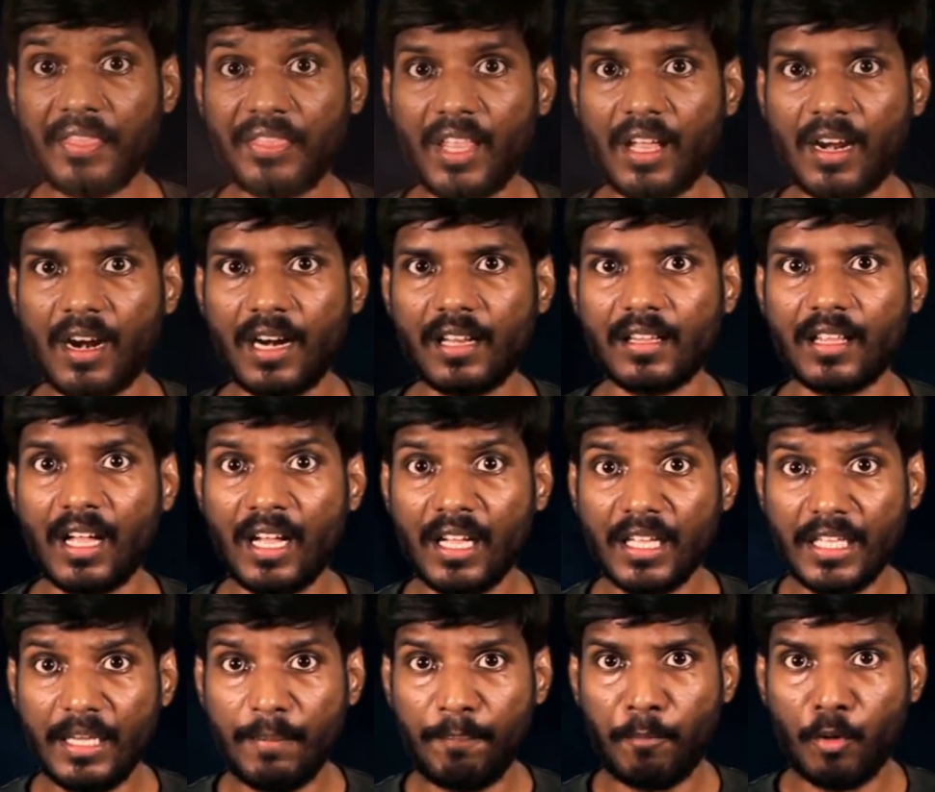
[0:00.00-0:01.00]
அந்த நாள் தான்
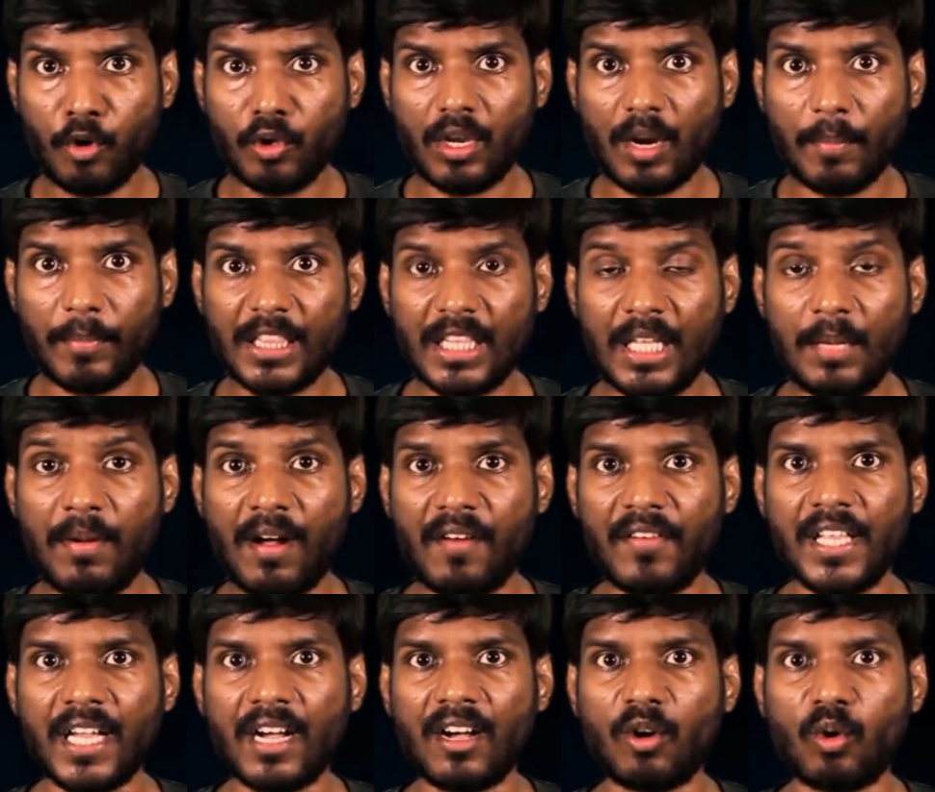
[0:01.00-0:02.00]
இப்போது நம்ம
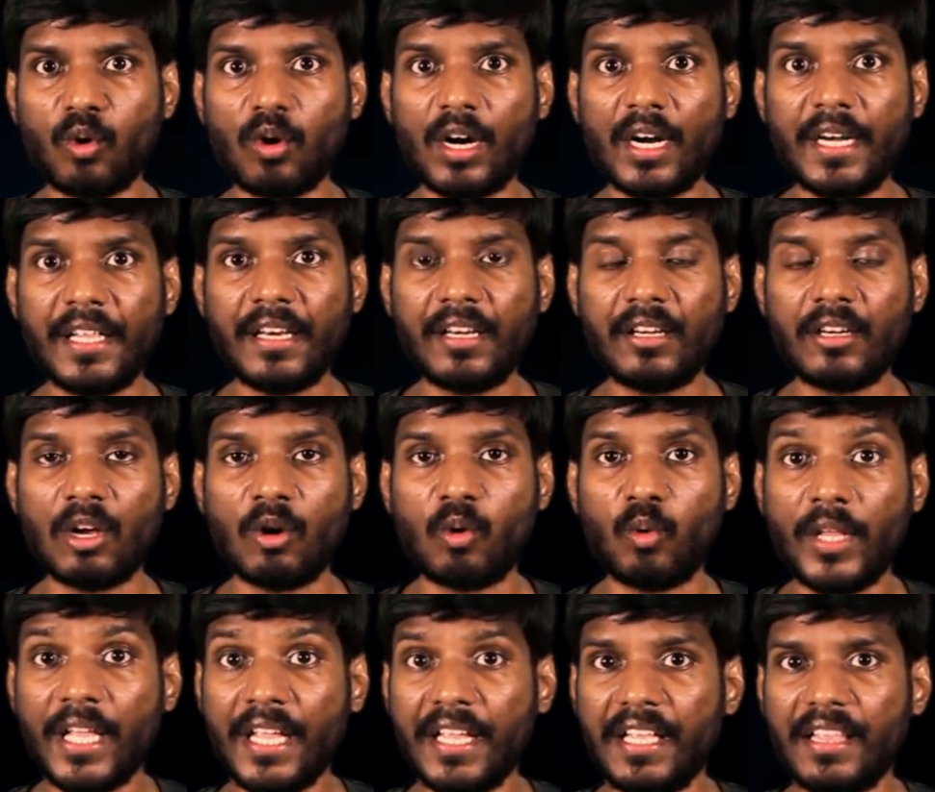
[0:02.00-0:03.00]
தீபாவளியாக கொண்டாடி
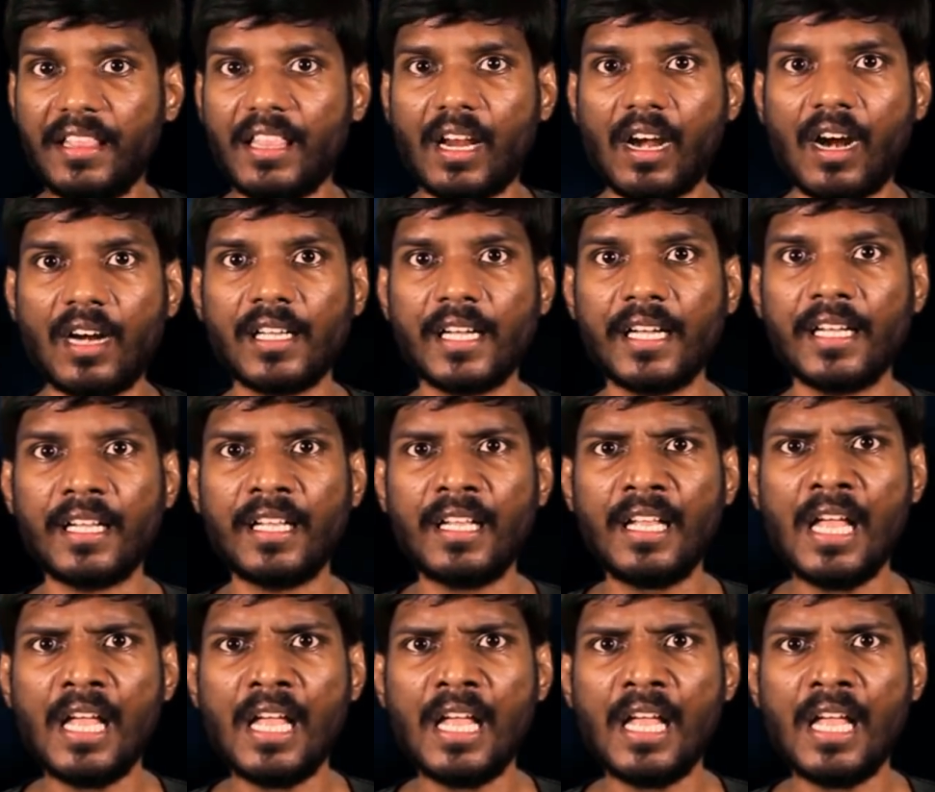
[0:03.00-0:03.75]
இருக்கக்கூடிய இந்த நாளுங்க